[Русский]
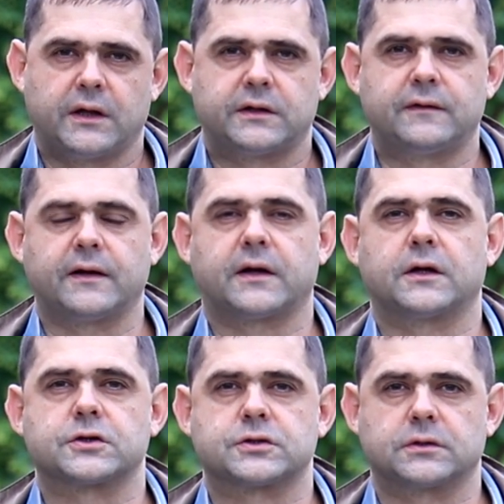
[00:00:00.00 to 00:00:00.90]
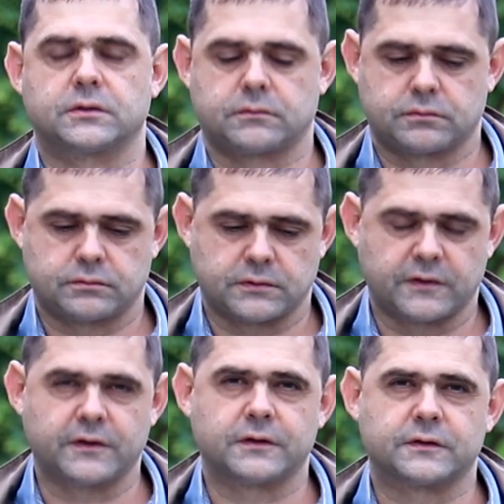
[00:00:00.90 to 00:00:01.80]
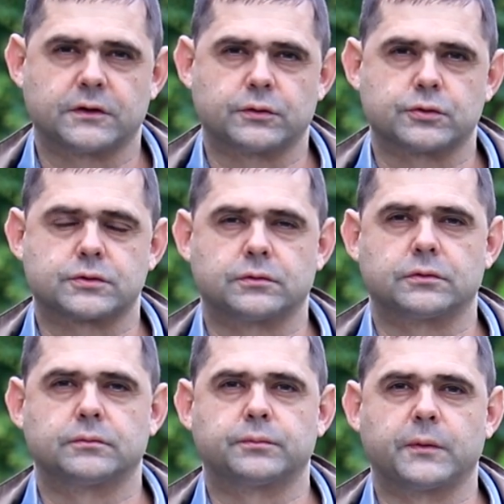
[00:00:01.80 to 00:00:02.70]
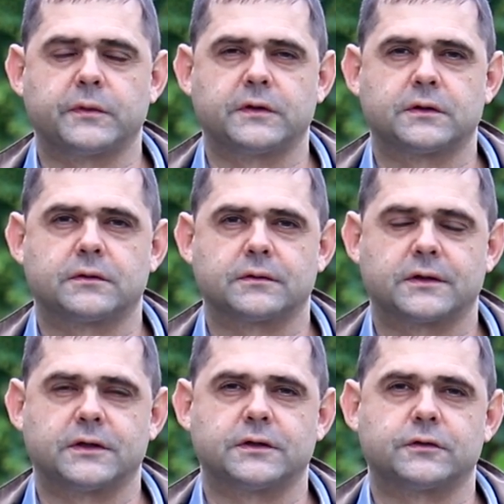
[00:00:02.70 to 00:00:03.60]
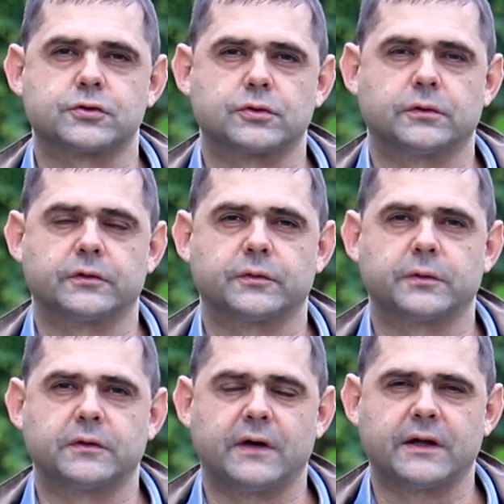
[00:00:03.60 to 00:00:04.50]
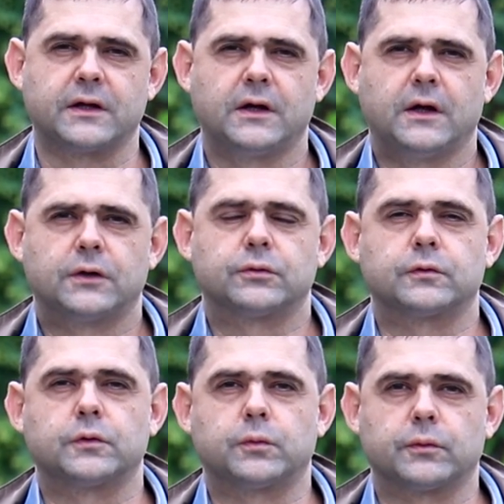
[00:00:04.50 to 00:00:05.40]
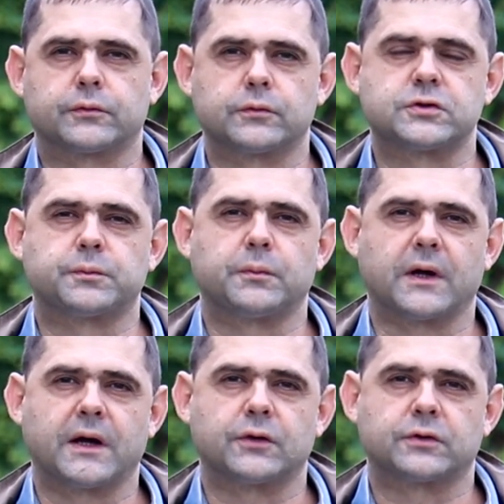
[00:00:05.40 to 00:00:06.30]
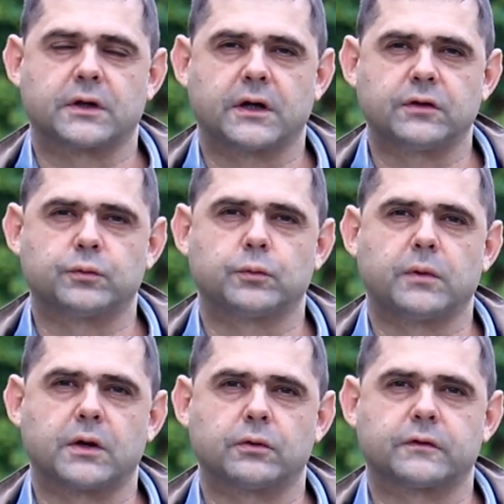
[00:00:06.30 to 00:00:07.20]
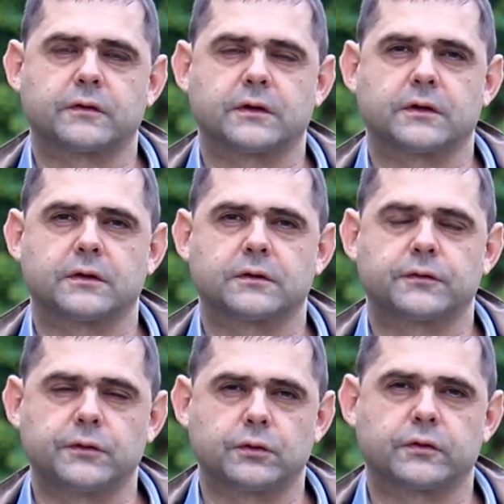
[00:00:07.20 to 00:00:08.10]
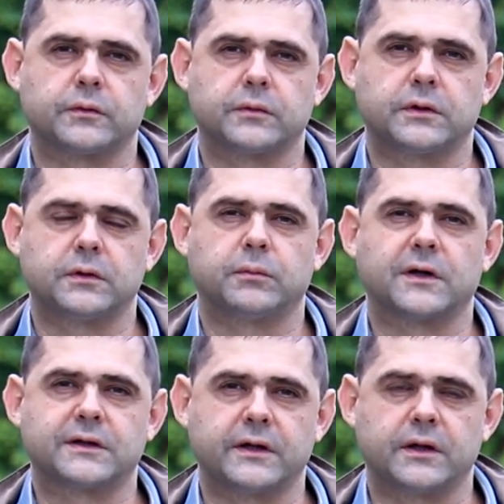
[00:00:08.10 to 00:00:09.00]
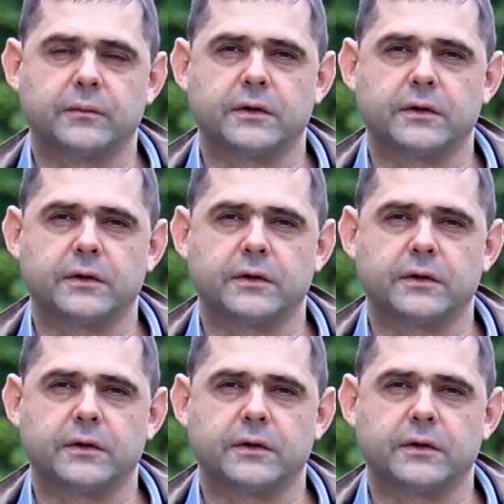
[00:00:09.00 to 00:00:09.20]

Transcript: Нельзя, конечно, надеяться на то, что он победит какие-то тяжелые заболевания, но он в любом случае помогает организму бороться с вирусами и бактериями.